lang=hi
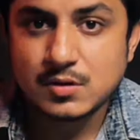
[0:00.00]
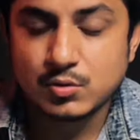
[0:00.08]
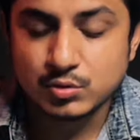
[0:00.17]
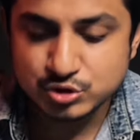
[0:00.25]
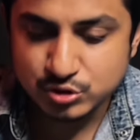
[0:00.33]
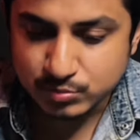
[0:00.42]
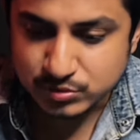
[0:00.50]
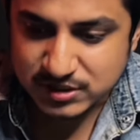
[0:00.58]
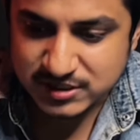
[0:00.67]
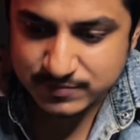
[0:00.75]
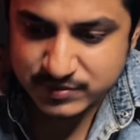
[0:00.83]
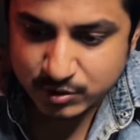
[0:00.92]
और जो मुझे
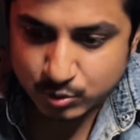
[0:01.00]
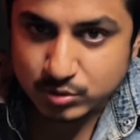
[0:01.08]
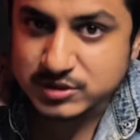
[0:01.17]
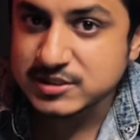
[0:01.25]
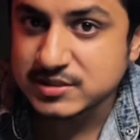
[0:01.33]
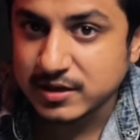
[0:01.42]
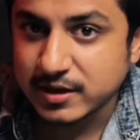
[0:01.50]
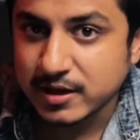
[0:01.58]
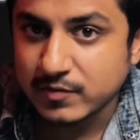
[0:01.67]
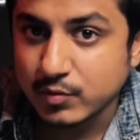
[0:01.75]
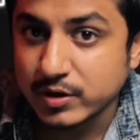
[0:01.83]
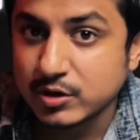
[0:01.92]
सबसे कूल चीज़ लगी है
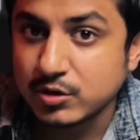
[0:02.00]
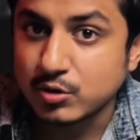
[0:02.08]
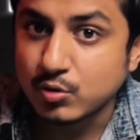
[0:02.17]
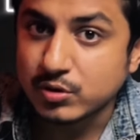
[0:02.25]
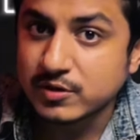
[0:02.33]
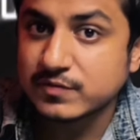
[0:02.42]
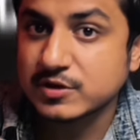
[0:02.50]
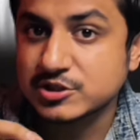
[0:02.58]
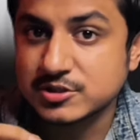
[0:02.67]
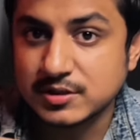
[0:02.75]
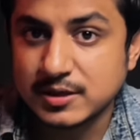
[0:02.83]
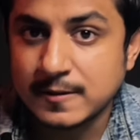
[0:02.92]
वो है नोटिफिकेशन की